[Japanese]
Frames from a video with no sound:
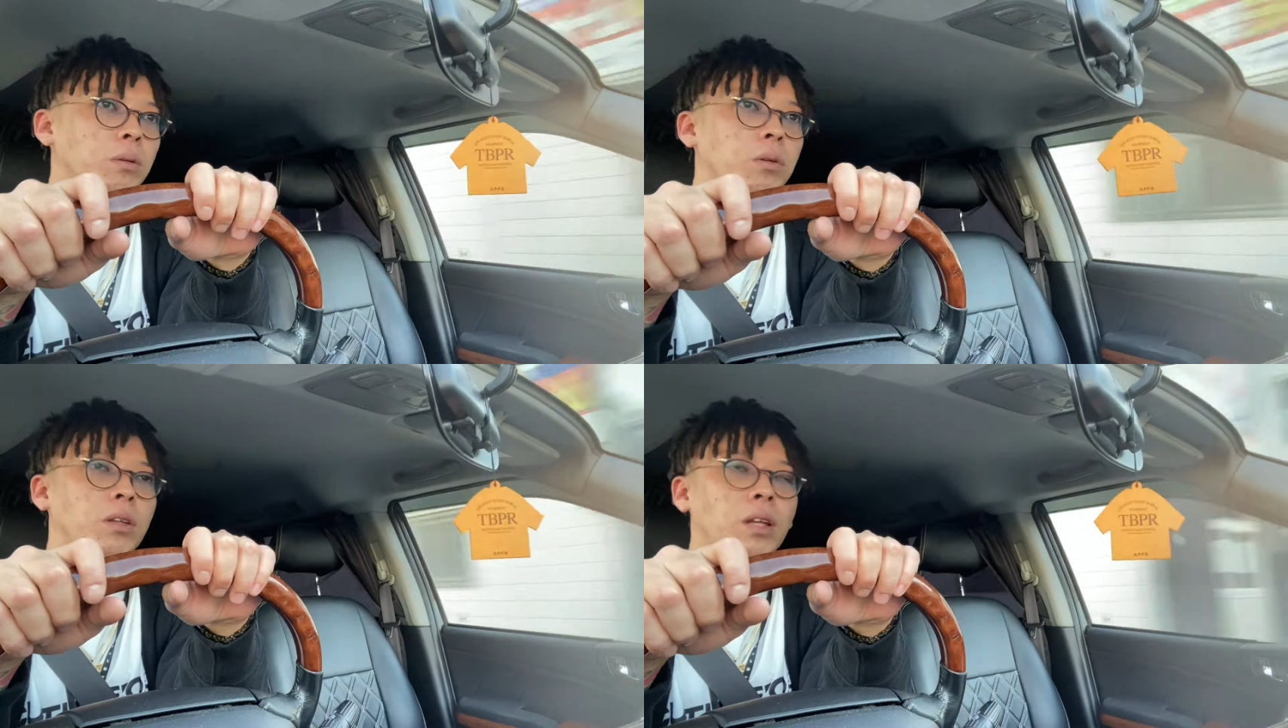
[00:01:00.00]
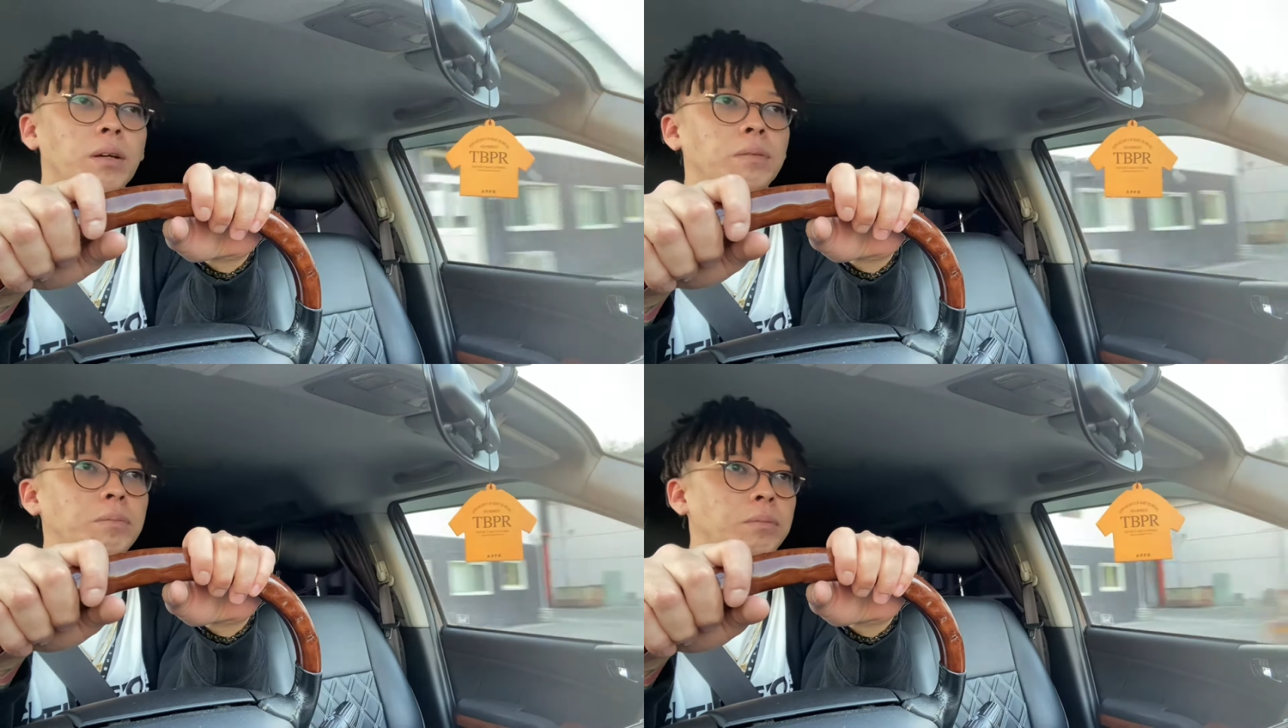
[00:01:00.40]
思って
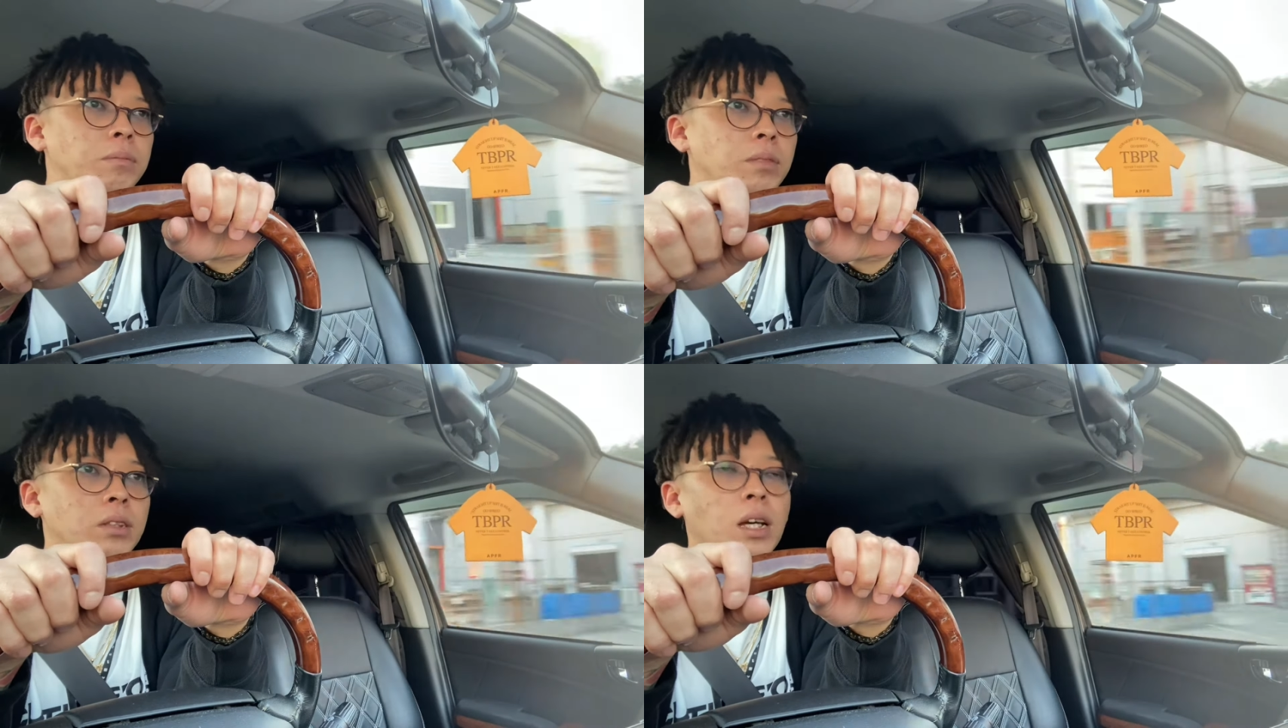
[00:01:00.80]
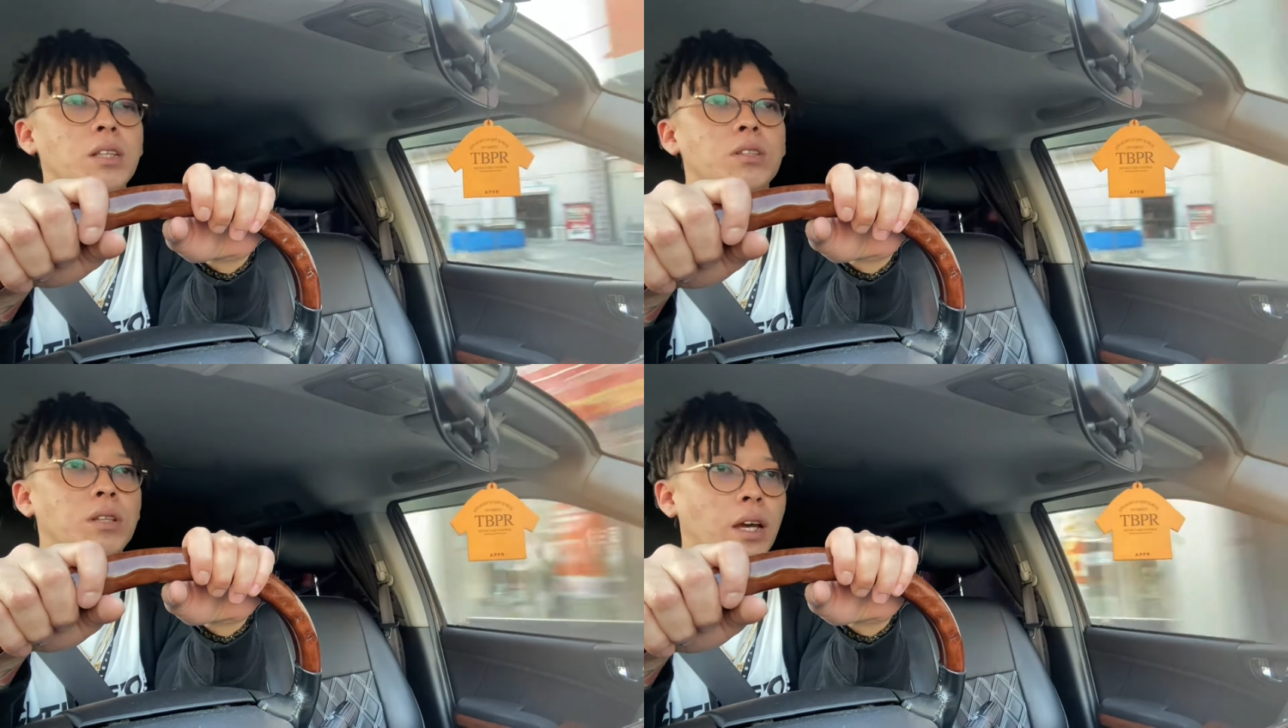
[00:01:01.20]

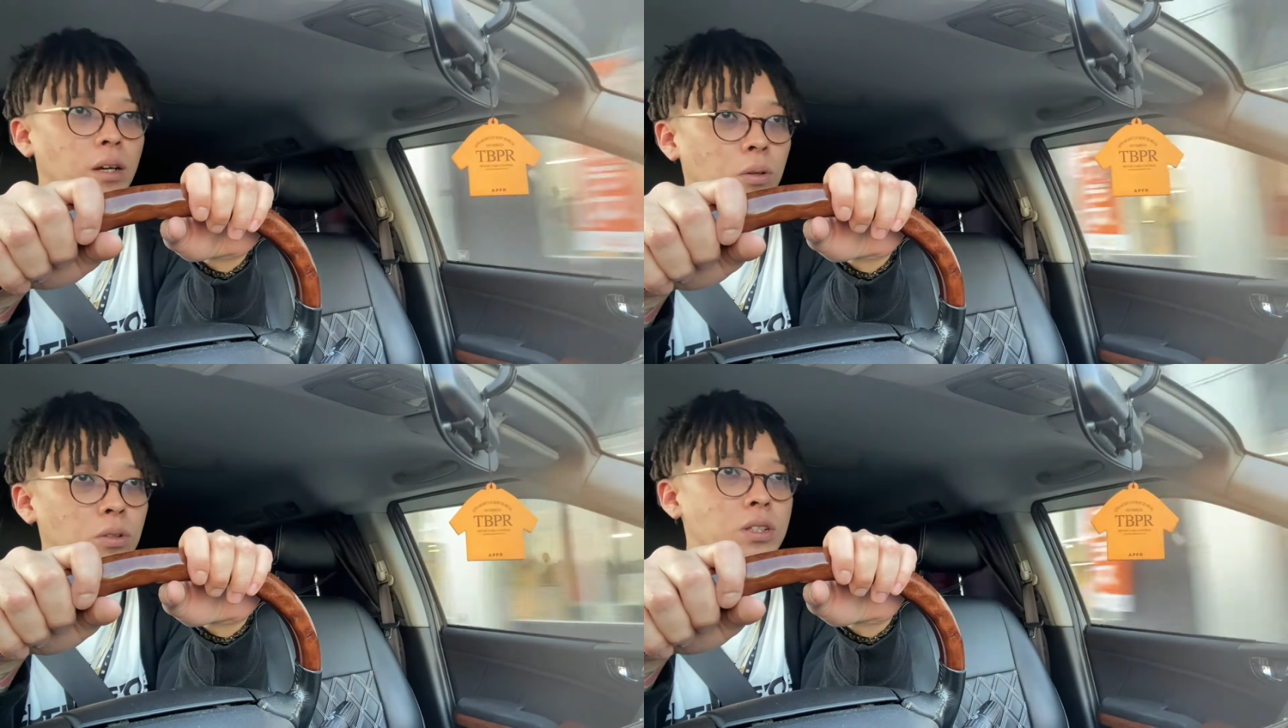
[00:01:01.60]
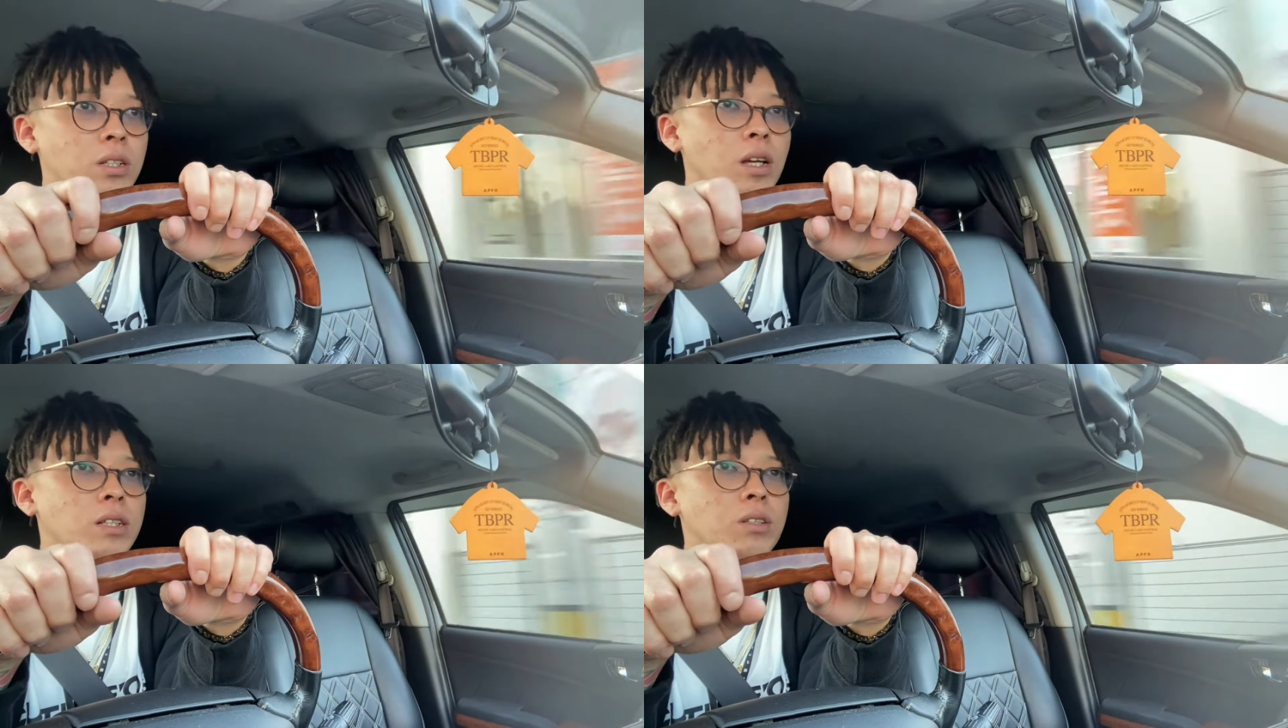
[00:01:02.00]
30代、今年で
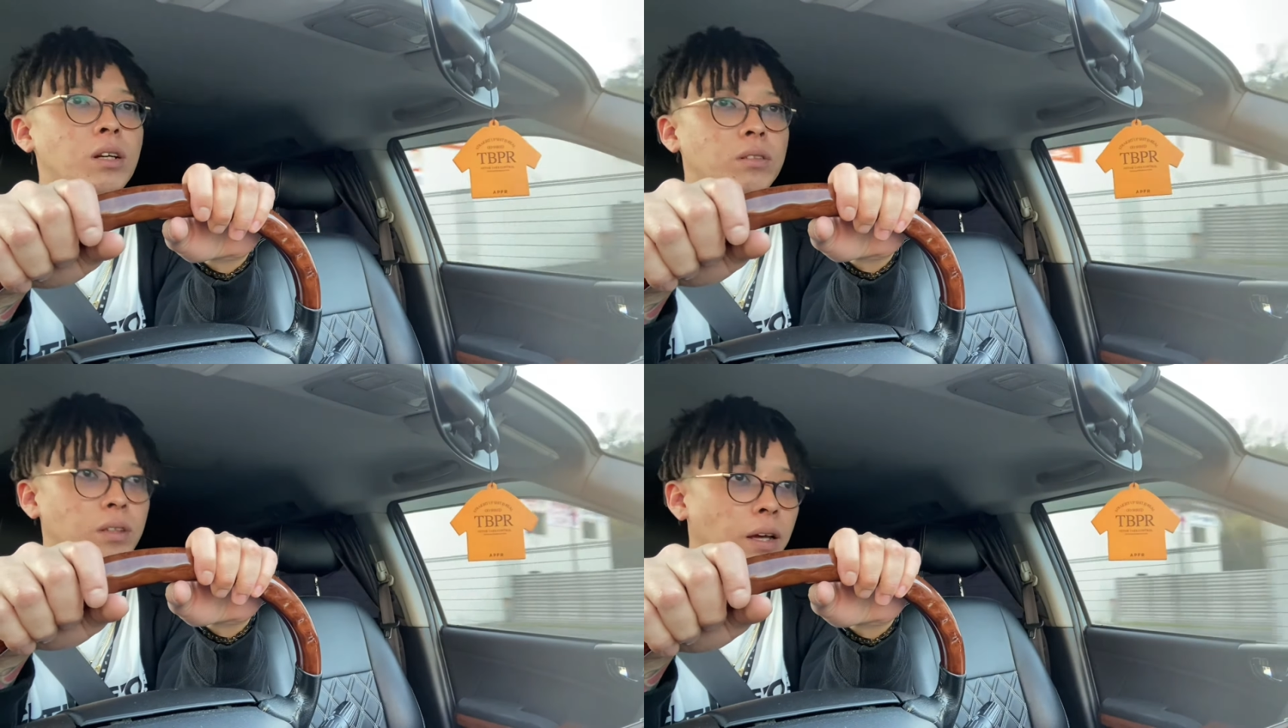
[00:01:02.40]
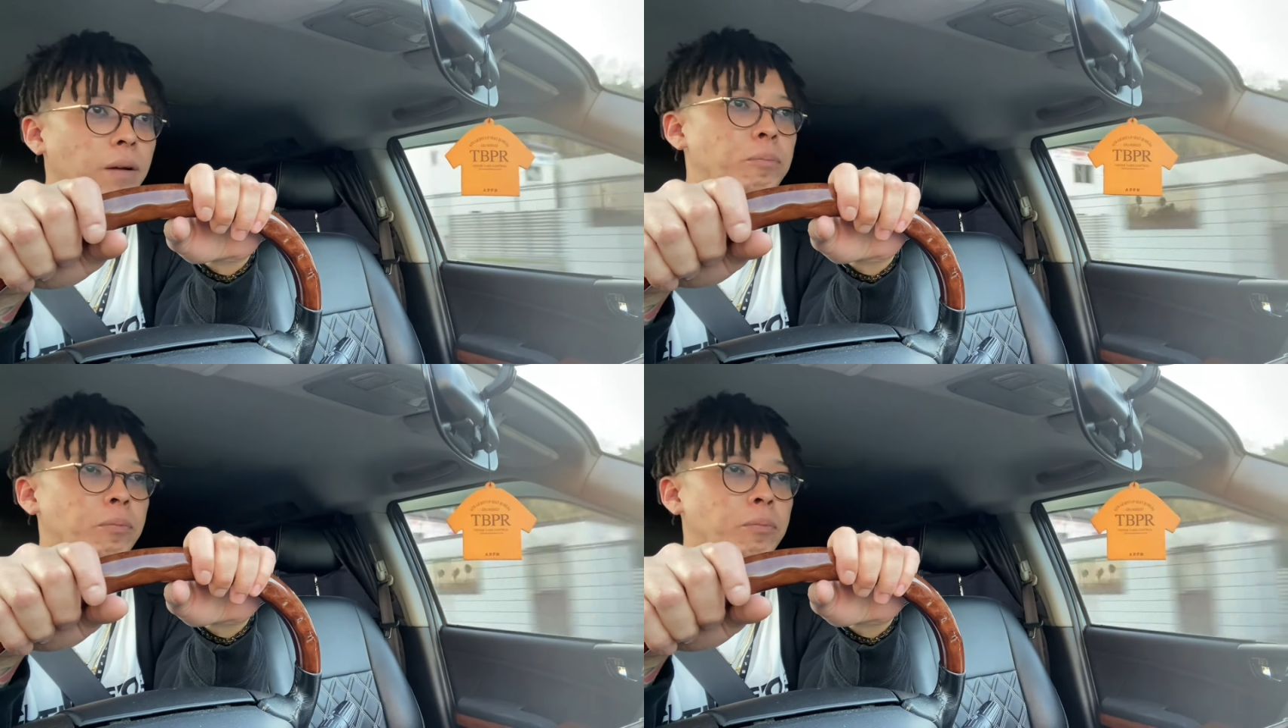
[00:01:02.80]
30になるんで、